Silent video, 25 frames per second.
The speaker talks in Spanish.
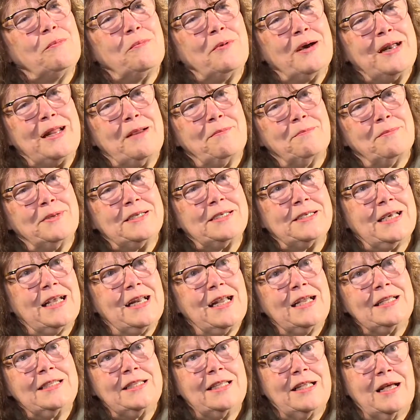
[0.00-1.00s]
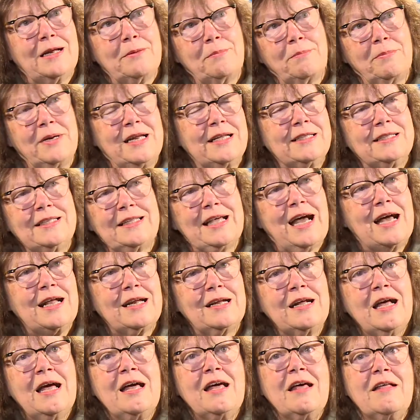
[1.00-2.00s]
para empezar a interpretar